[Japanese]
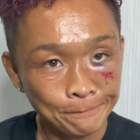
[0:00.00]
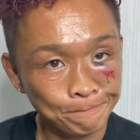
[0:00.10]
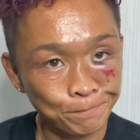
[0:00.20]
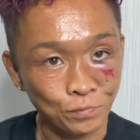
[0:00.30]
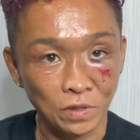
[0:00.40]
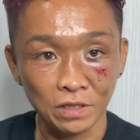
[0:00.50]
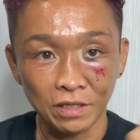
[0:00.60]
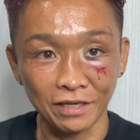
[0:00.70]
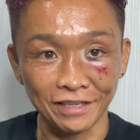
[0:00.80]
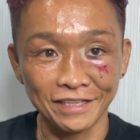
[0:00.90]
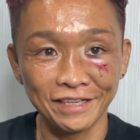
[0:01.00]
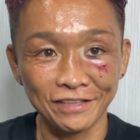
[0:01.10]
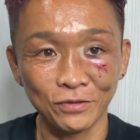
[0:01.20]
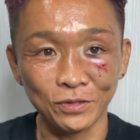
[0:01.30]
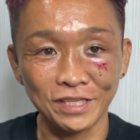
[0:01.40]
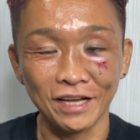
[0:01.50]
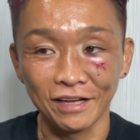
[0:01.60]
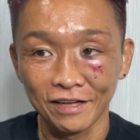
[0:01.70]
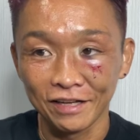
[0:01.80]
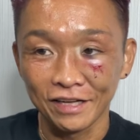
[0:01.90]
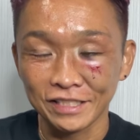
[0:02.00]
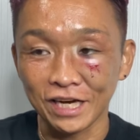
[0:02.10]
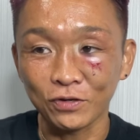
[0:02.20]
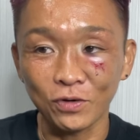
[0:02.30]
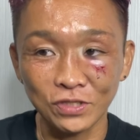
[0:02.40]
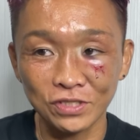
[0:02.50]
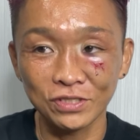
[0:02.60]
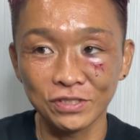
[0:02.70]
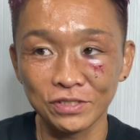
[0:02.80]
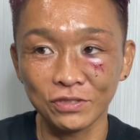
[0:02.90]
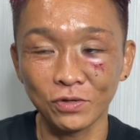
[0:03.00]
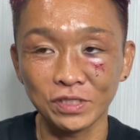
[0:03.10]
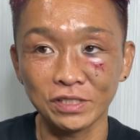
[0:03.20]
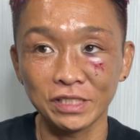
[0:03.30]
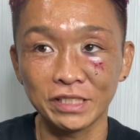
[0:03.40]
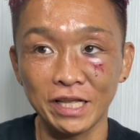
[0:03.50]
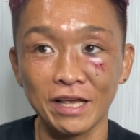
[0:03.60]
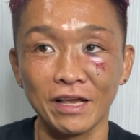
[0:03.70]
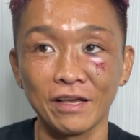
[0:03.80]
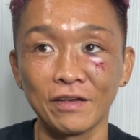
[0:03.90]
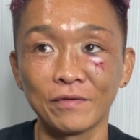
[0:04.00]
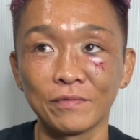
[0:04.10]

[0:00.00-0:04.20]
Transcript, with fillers: うん。なんかひ、このさ、尺骨骨折して、